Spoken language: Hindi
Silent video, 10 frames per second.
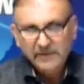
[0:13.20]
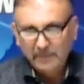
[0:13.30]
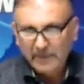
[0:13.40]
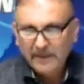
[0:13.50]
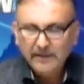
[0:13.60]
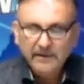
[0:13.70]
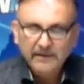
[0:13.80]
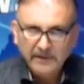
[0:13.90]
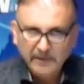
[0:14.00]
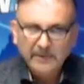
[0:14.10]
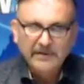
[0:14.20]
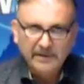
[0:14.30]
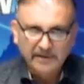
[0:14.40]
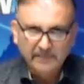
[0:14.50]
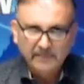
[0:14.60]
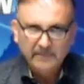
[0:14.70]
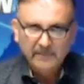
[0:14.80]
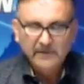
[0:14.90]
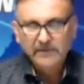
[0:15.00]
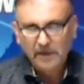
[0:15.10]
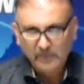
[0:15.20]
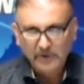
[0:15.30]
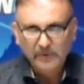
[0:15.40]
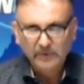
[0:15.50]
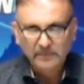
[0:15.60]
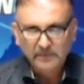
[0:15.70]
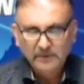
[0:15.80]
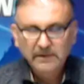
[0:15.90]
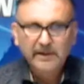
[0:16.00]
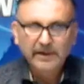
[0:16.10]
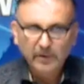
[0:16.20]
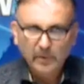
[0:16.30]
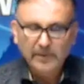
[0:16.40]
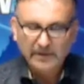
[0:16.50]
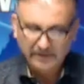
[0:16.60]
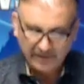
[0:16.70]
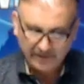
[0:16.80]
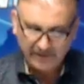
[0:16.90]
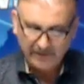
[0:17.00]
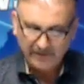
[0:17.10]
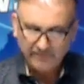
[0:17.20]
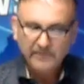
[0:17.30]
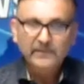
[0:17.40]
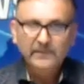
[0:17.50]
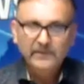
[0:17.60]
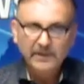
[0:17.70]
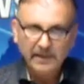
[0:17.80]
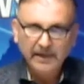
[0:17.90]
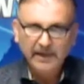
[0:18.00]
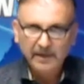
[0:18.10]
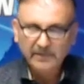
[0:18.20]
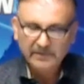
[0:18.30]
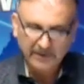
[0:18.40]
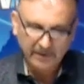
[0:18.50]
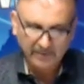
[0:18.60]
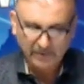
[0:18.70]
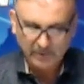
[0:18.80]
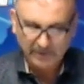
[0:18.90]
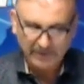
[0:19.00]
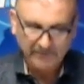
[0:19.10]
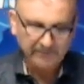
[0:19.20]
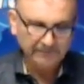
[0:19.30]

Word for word: दोपहर के तीन बजे हैं अस्सलाम वालेकुम ये रेडियो पाकिस्तान है शहरियार अहमद से खबरें सुनिए